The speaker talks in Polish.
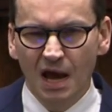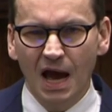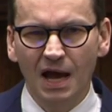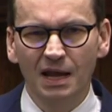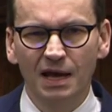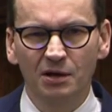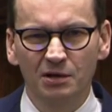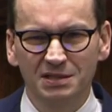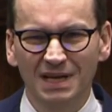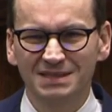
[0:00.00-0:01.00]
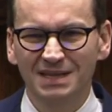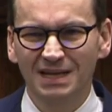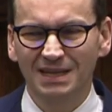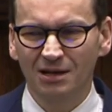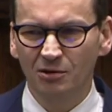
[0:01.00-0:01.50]
ale Rosja
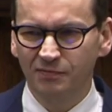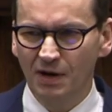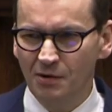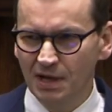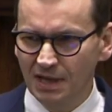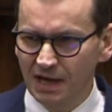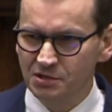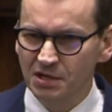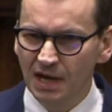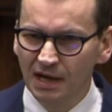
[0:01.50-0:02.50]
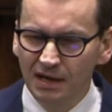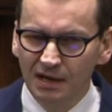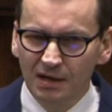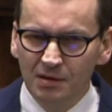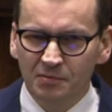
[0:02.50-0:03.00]
zaatakowała także
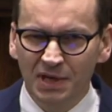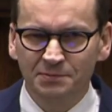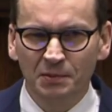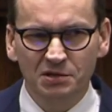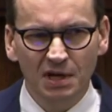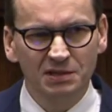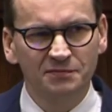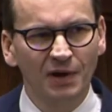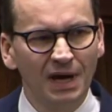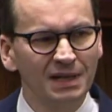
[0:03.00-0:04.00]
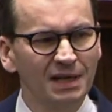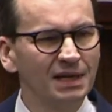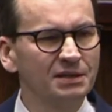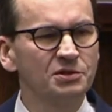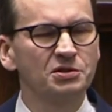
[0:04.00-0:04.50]
bezpieczeństwo
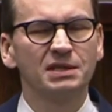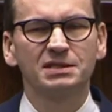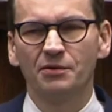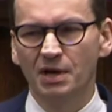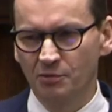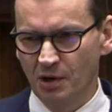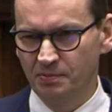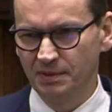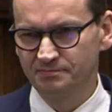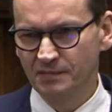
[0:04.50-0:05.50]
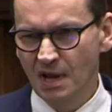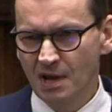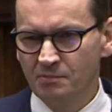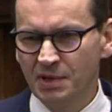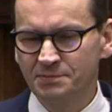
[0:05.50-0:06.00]
energetyczne całej Europy,
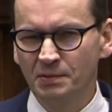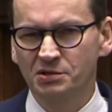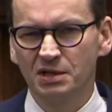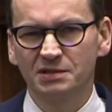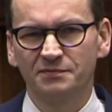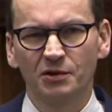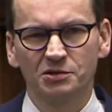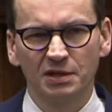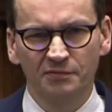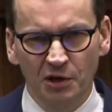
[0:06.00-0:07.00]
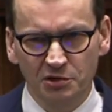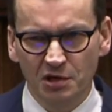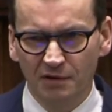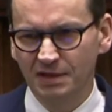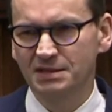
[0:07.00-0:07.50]
bezpieczeństwo
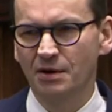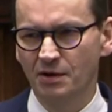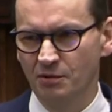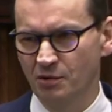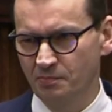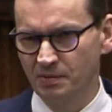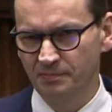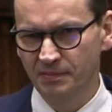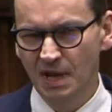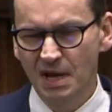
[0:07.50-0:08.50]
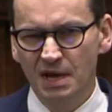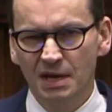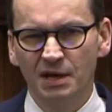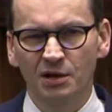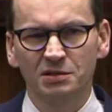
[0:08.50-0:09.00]
żywnościowe całej Europy
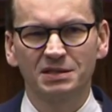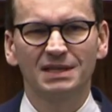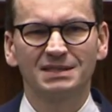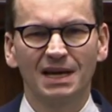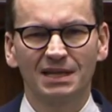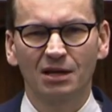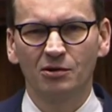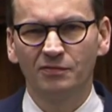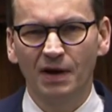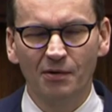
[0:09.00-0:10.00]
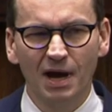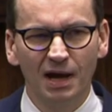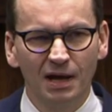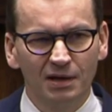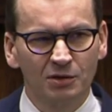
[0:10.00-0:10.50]
i Rosja
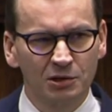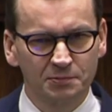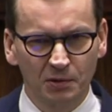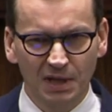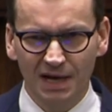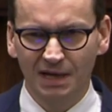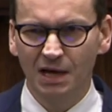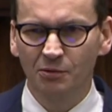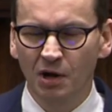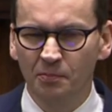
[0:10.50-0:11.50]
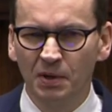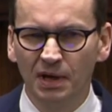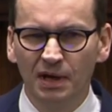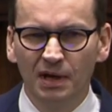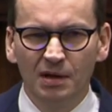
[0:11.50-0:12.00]
zaatakowała gospodarkę
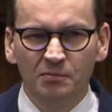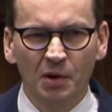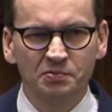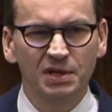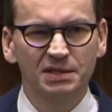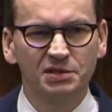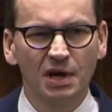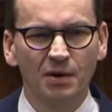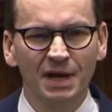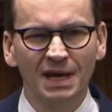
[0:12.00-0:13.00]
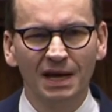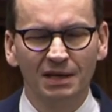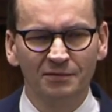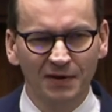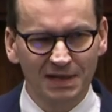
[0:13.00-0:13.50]
Europy poprzez działania
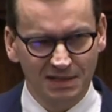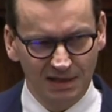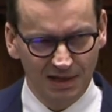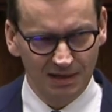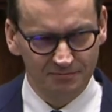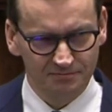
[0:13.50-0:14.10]
inflacyjne.